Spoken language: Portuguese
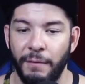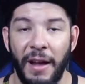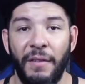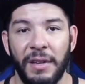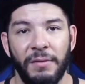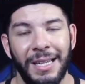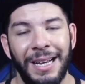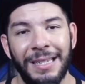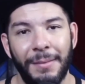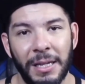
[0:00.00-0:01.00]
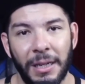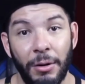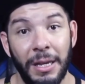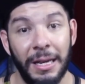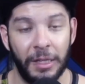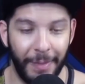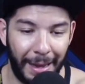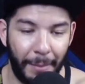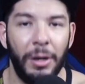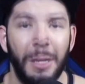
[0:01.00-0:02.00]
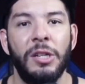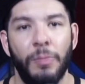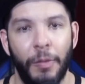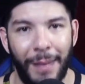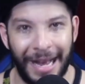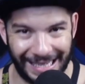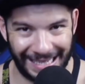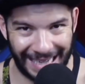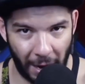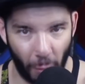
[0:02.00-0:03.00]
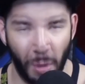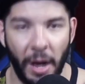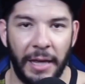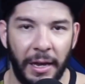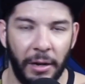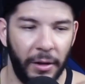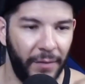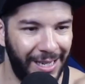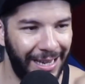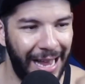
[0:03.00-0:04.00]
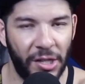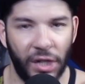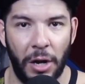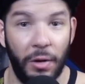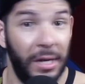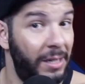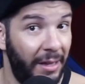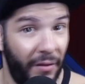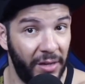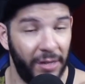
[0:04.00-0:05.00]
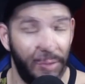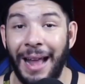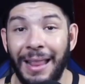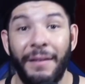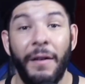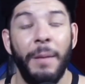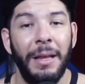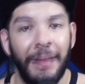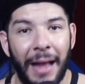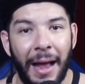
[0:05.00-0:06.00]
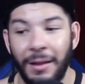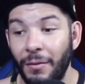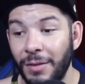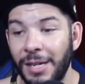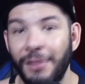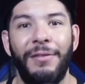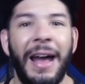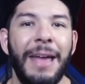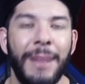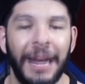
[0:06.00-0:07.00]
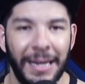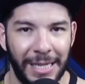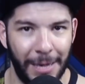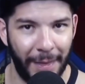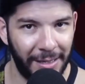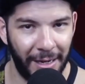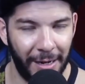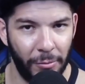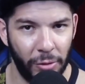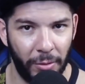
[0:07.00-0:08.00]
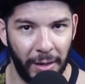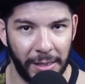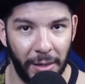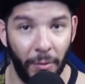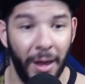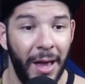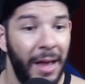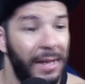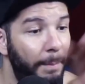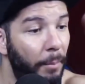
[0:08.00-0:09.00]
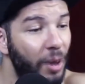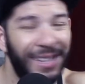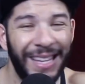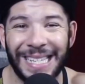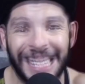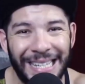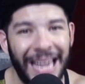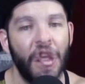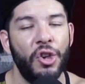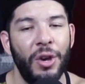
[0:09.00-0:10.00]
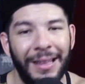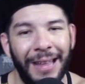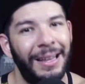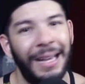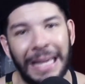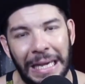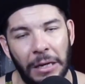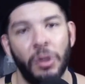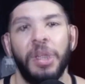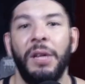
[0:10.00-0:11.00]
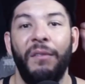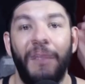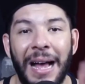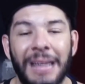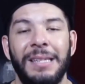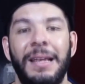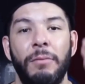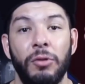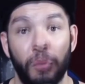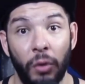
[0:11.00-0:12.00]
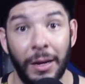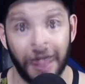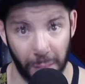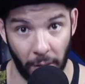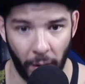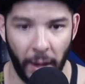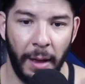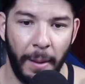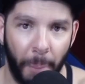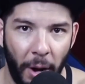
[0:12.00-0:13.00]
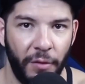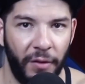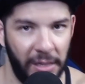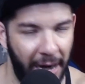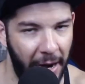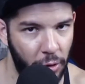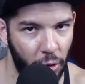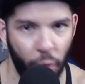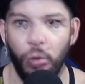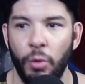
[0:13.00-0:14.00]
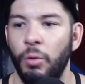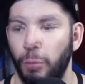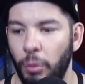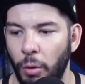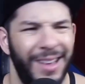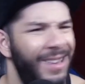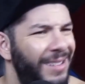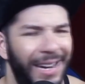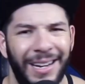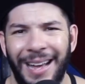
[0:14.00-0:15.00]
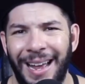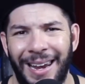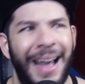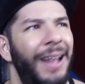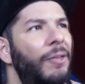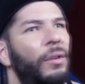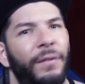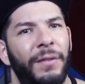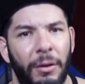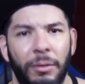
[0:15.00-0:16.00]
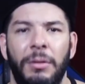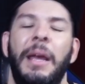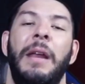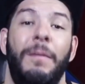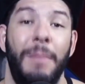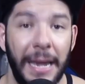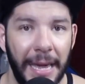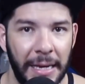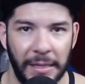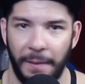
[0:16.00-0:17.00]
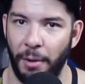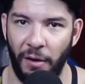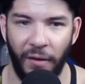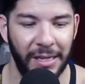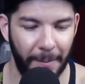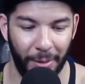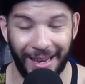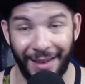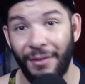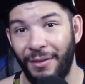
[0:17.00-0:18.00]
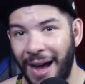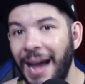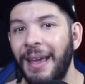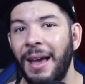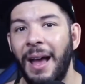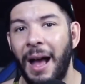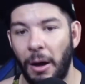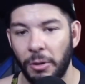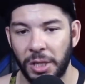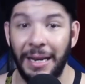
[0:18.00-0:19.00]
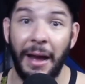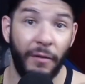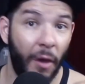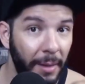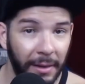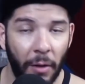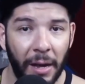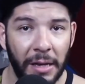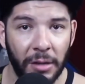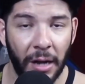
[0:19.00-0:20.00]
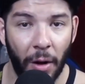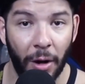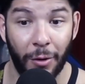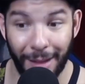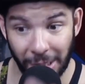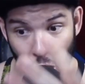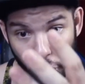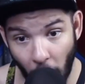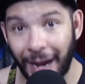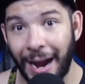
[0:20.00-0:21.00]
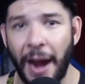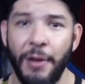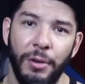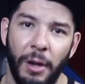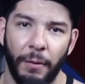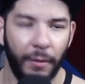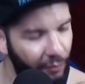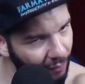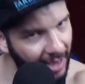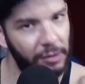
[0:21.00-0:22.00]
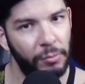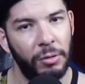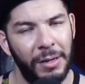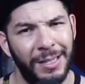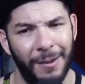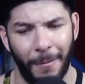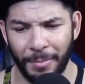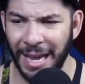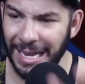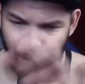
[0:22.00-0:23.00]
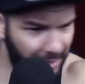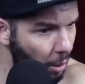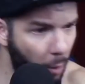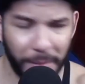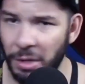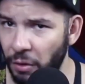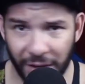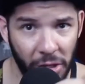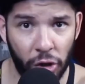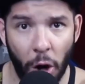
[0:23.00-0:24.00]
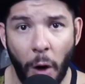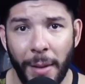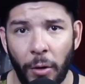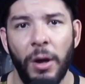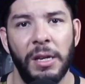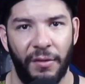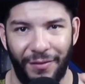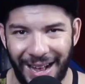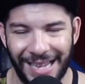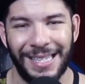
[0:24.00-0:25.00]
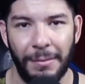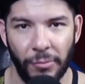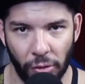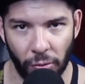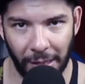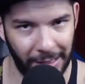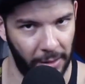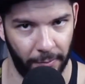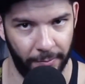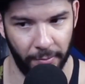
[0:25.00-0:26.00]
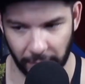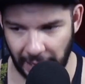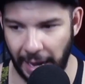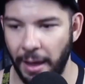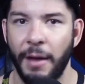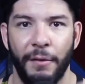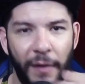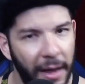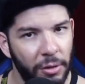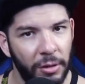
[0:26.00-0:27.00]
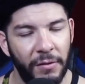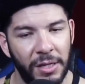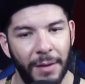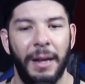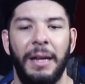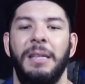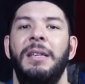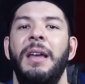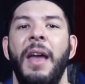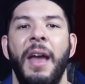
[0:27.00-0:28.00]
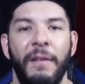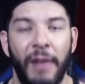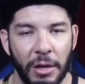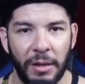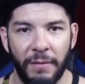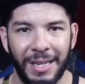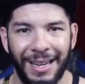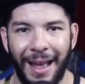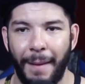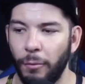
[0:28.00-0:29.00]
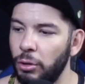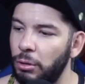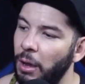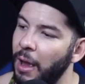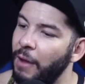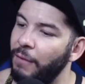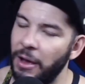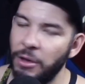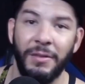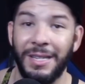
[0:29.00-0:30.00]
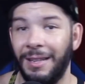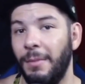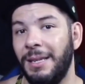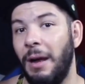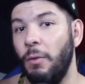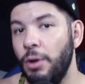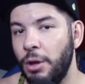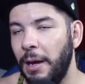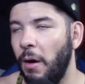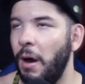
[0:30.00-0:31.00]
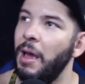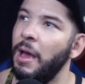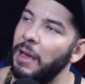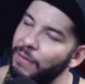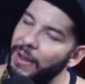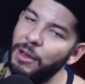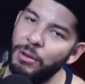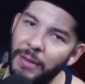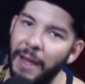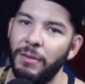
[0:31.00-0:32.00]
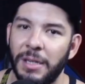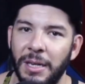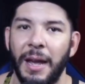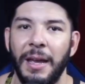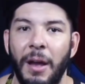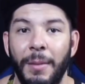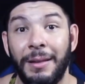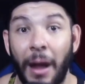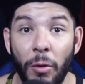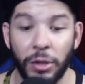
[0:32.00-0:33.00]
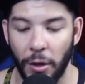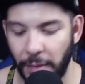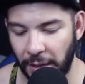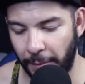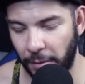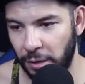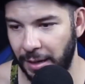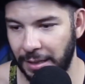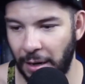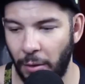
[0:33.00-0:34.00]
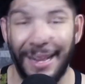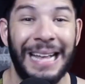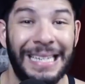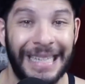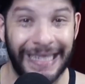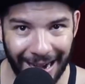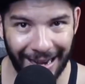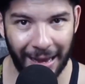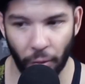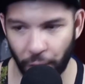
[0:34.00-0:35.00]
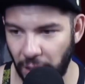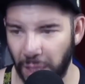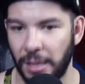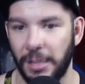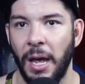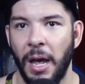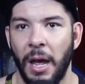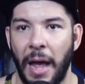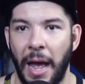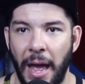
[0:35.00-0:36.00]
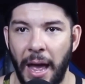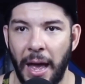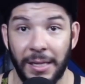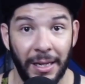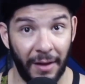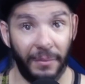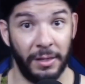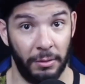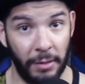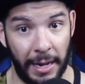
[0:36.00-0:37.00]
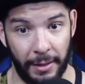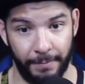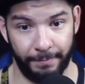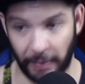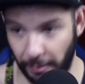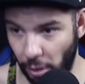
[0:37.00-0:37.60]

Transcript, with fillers: Vai fazer você gastar mais calorias. Seu metabolismo basal, que é aquilo que você gasta de calorias sem tá fazendo nada, vai aumentar. Então você vai emagrecer mais treinando musculação. Você pode ter 180 quilos, faça musculação. Pode fazer cardio junto, intercalado no final do treino? Beleza, pode fazer, porque vai auxiliar e vai aumentar o gasto calórico. Mas só cardio não, faz musculação. Se tem a opção de fazer só uma coisa, faça musculação. Tá? Vai ajudar você a emagrecer, vai ajudar você a ganhar músculo, vai ajudar você a ter uma saúde melhor e vai ajudar você a aumentar o seu metabolismo basal, gastar calorias é, sem estar tá fazendo nada, tá